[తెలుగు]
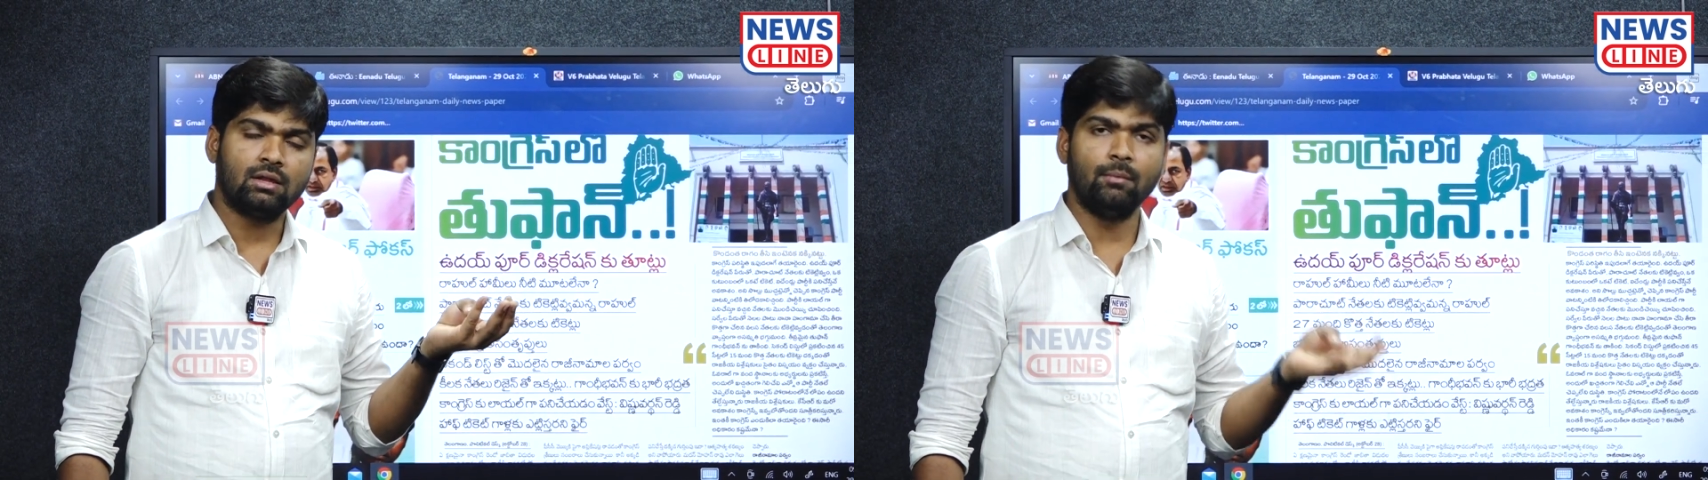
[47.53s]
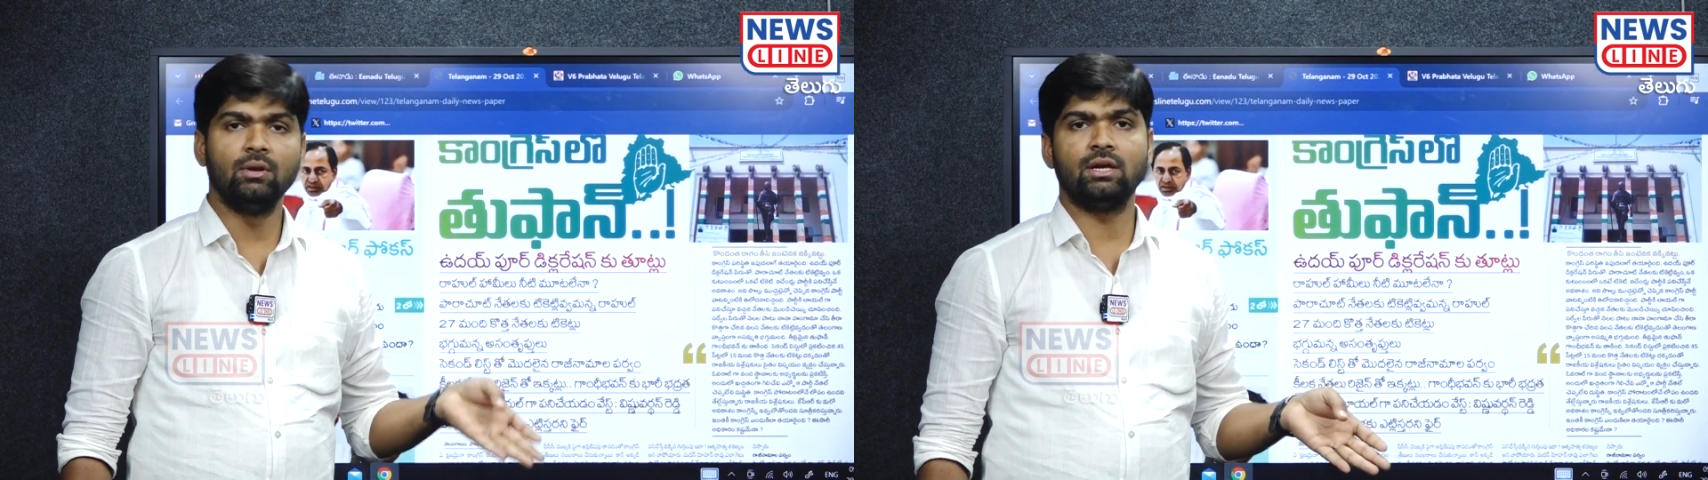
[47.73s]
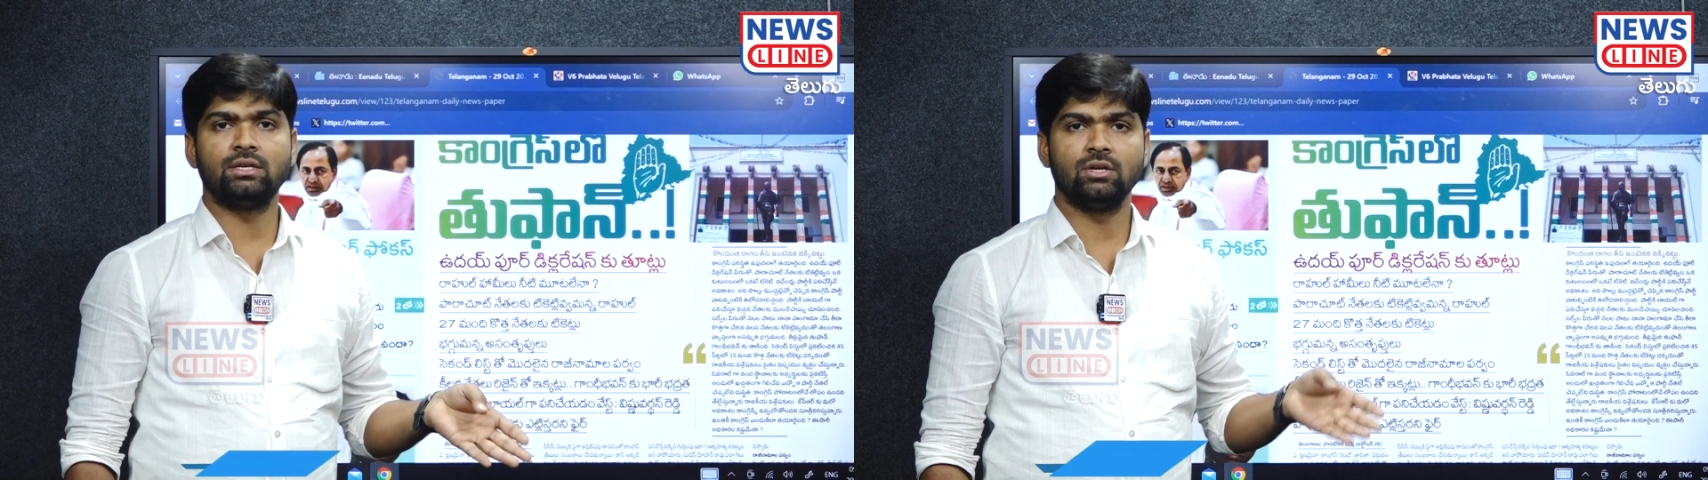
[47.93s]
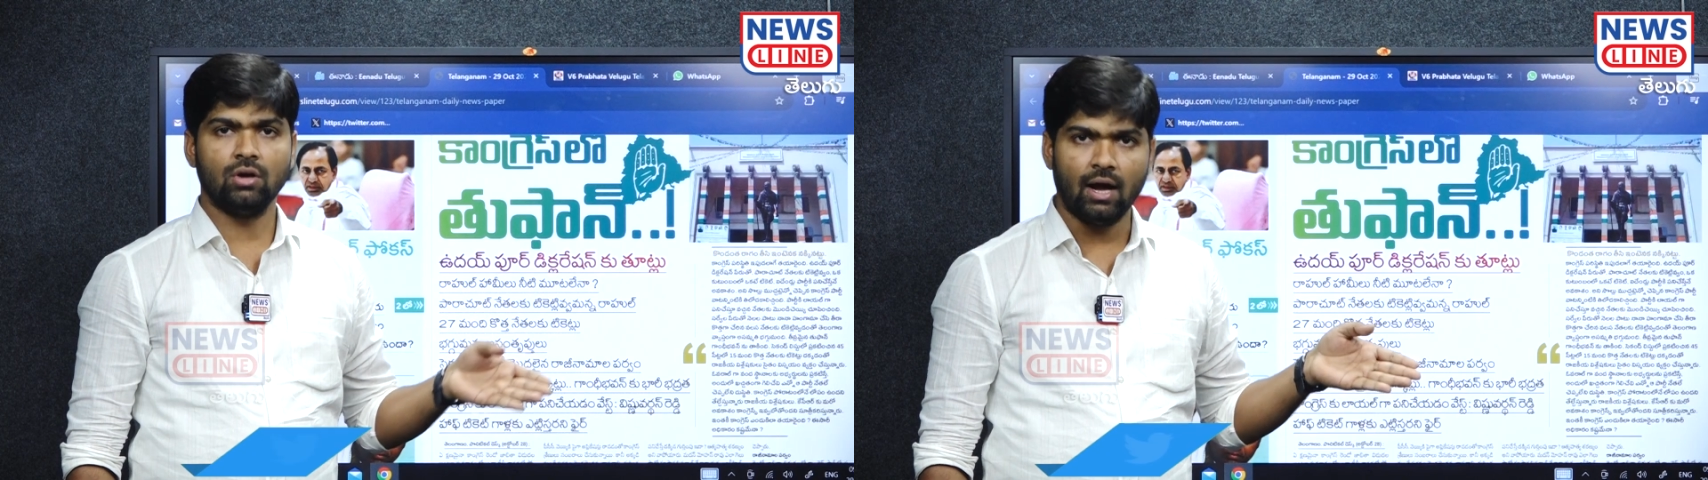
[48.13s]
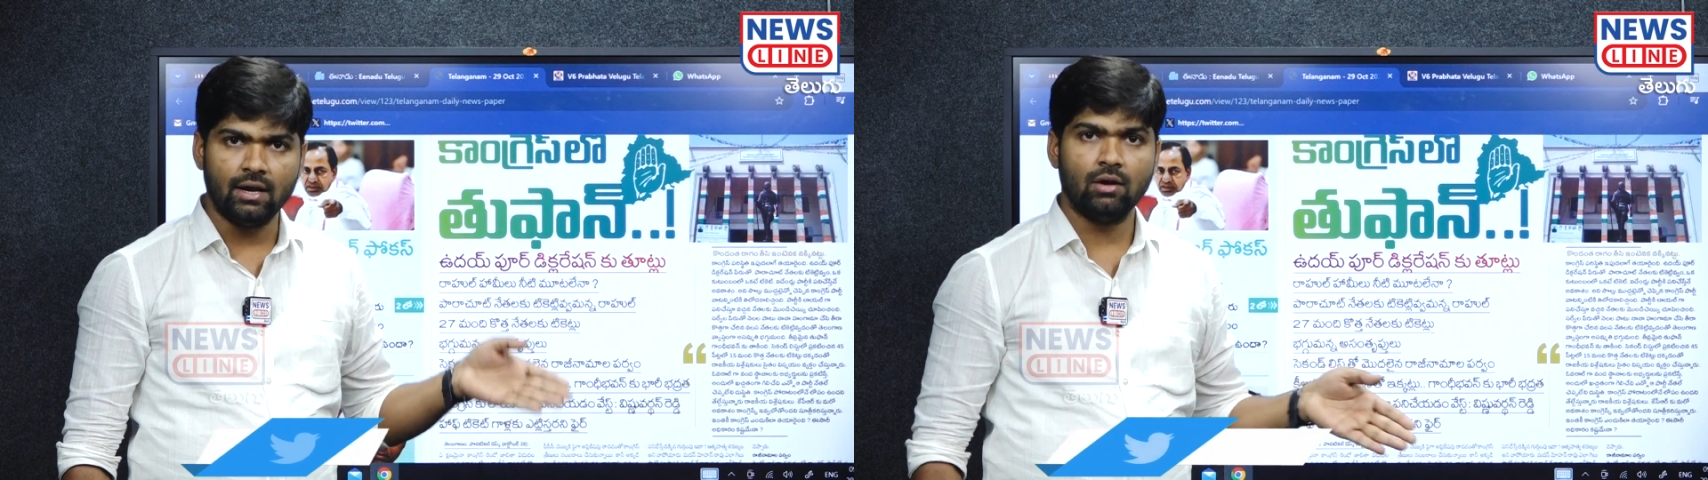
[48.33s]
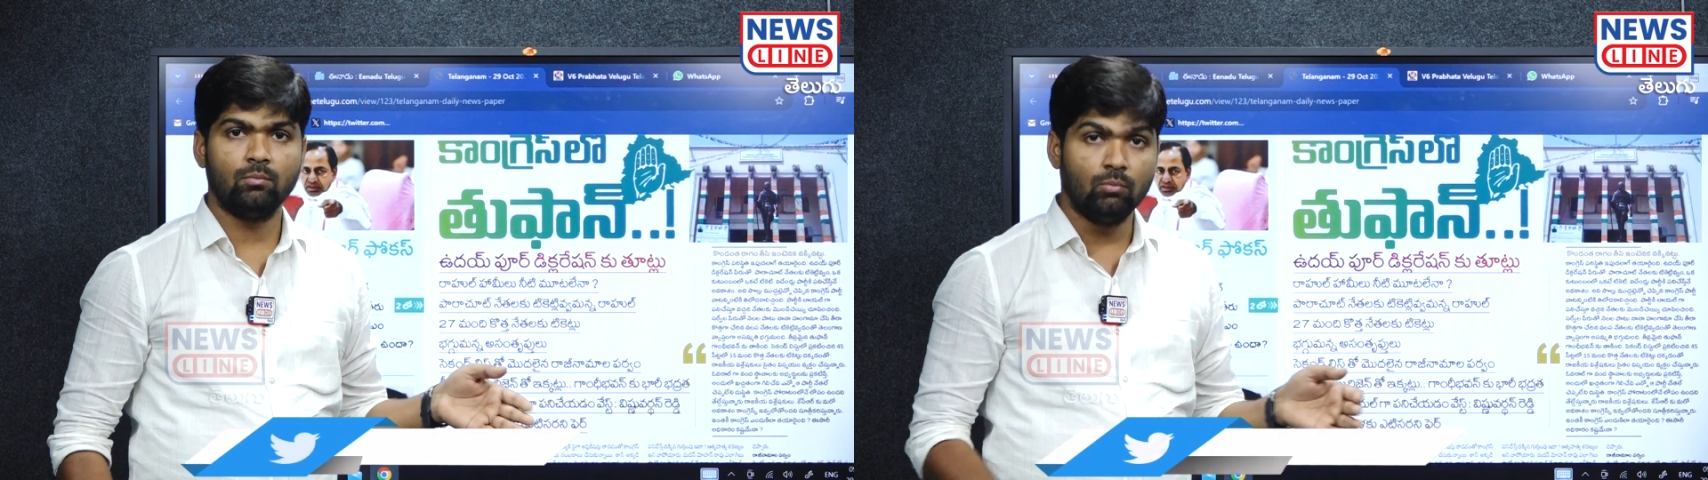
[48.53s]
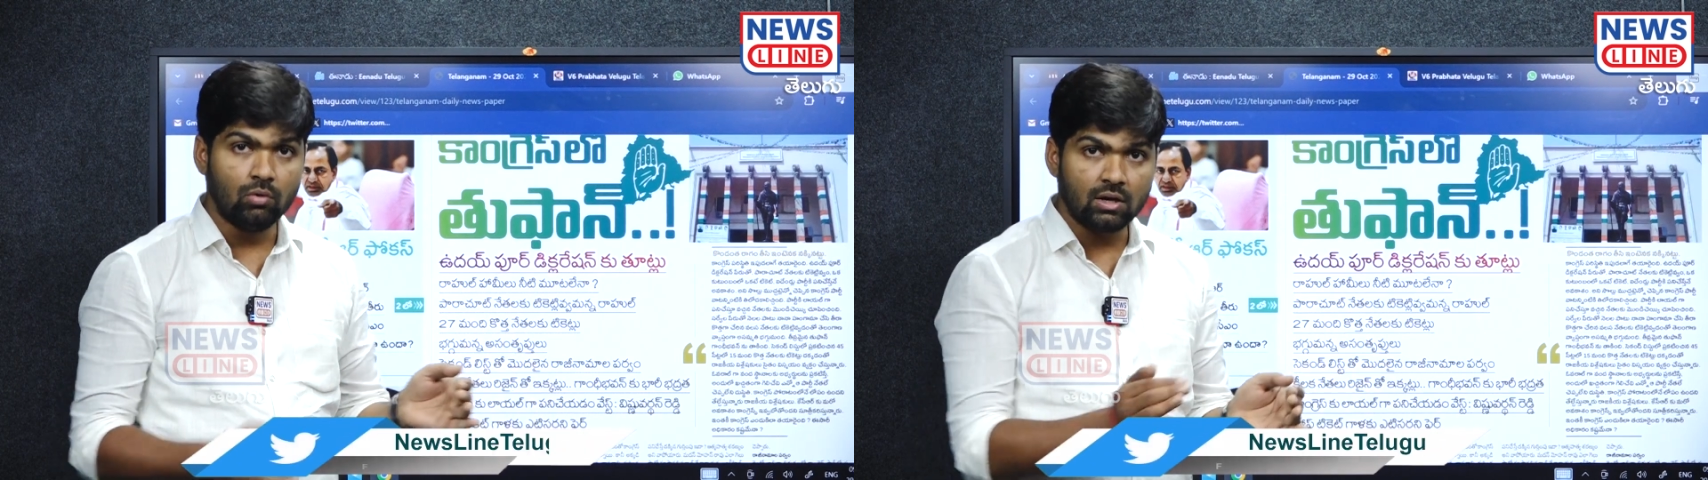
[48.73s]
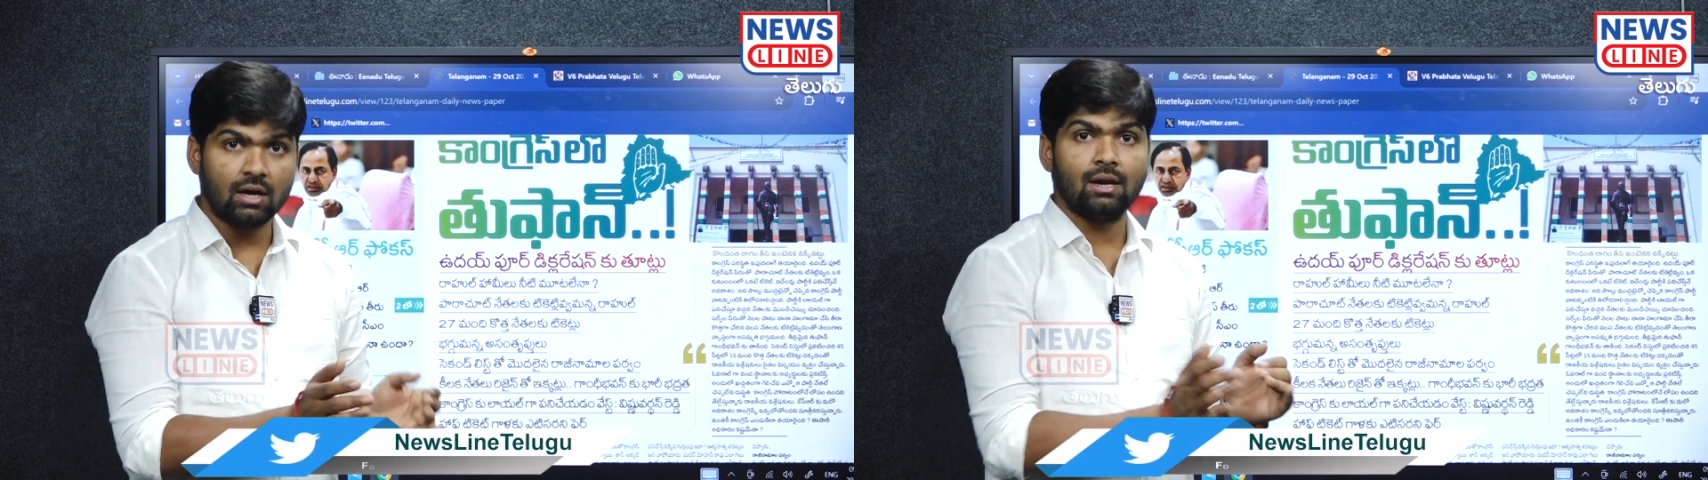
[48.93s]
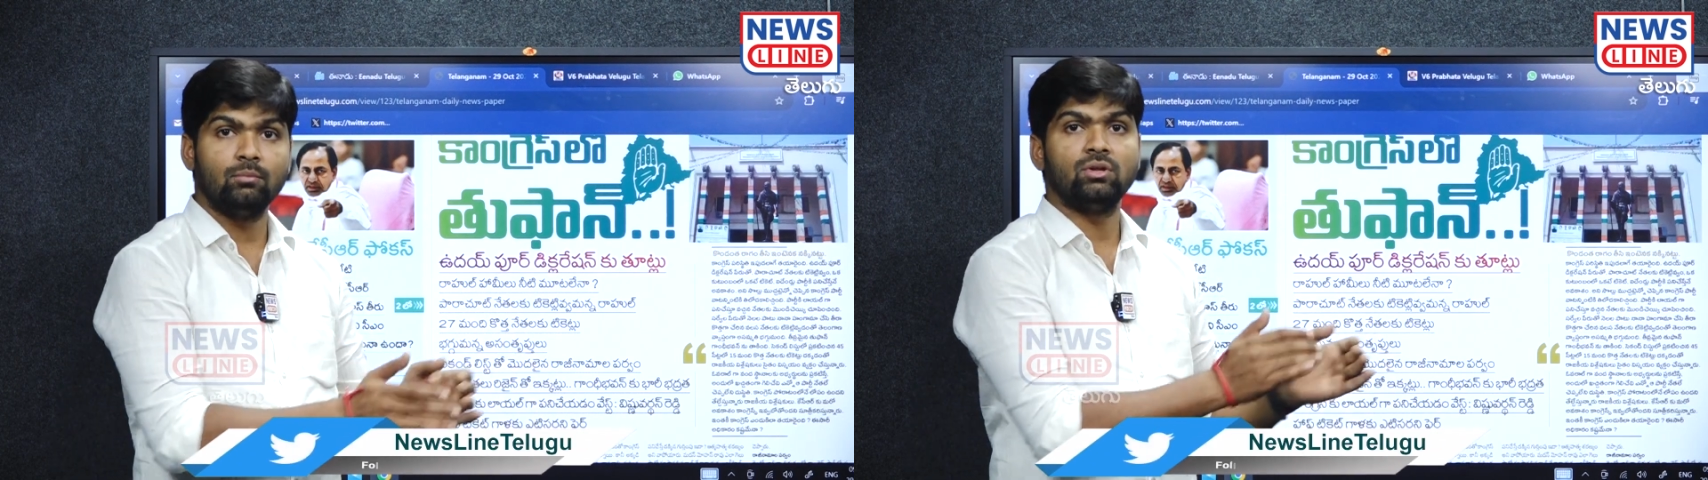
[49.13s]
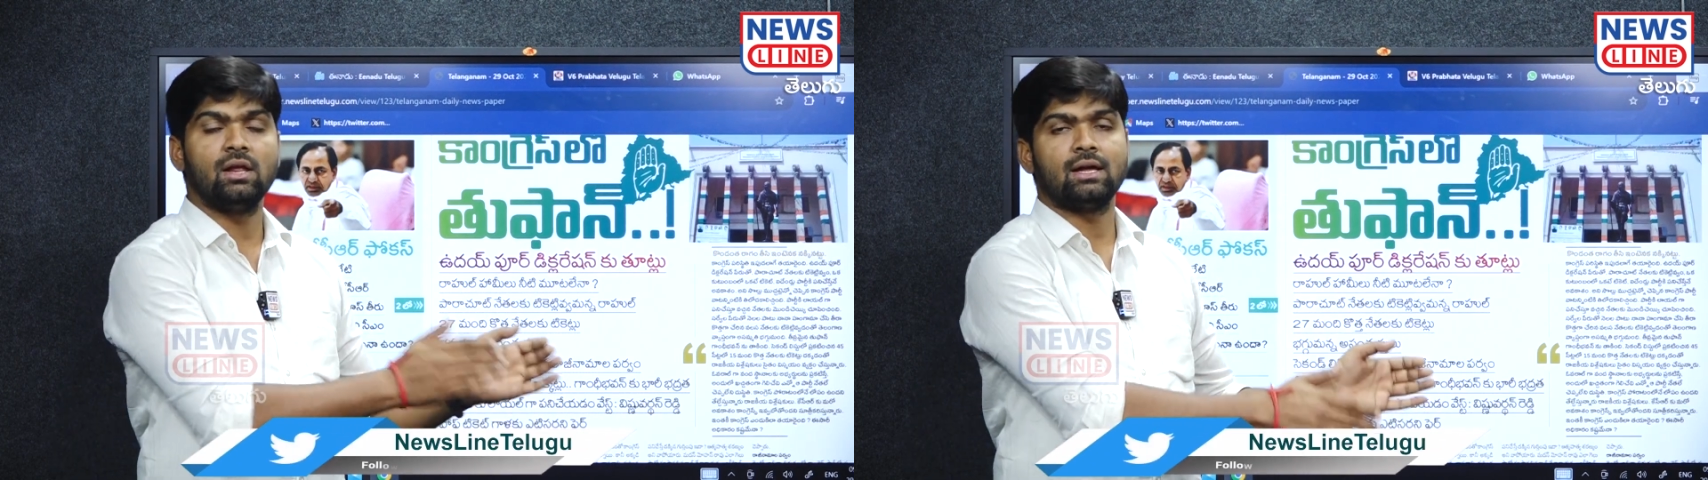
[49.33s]
తమ్మునికి ఇచ్చిర్రు ఆయన మూడు గంటల
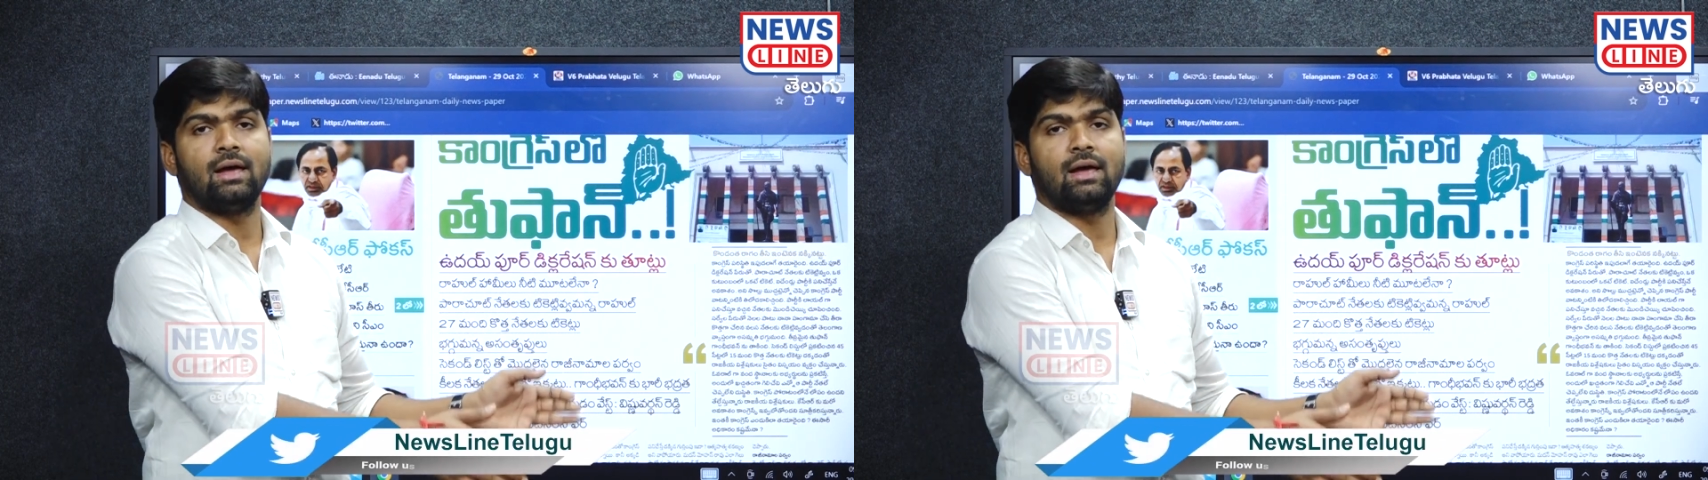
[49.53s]
ముందునే